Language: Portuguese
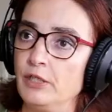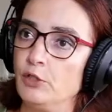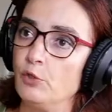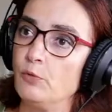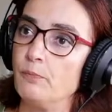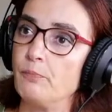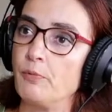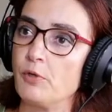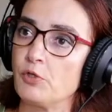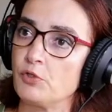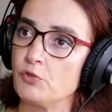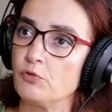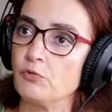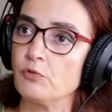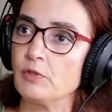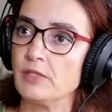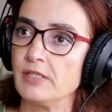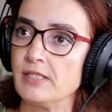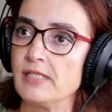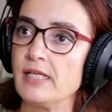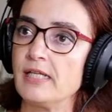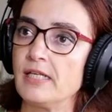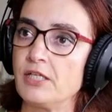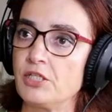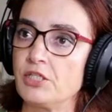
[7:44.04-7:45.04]
eu posso
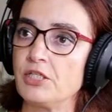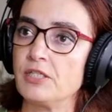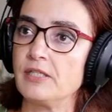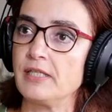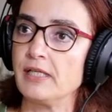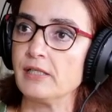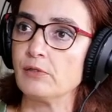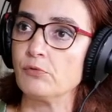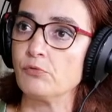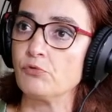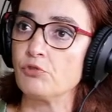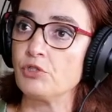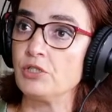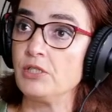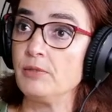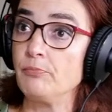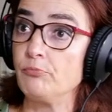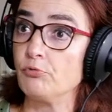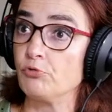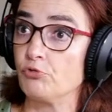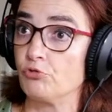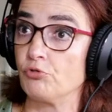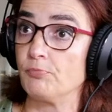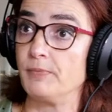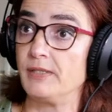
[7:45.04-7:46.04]
utilizar esta tecnologia
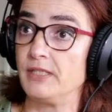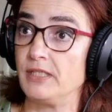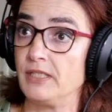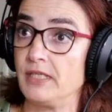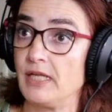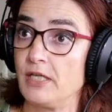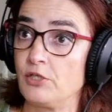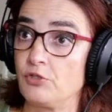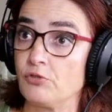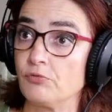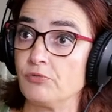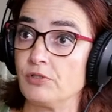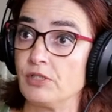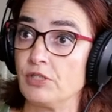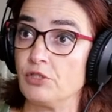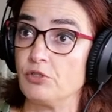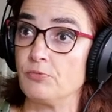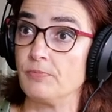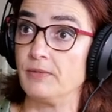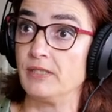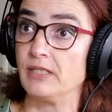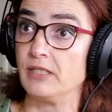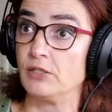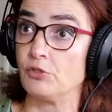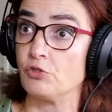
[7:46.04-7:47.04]
porque os materiais são
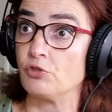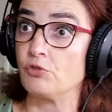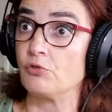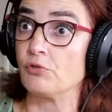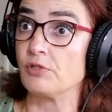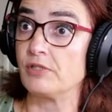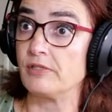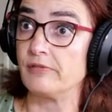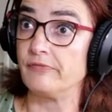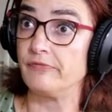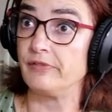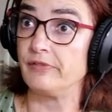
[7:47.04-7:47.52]
transparentes, okay. não se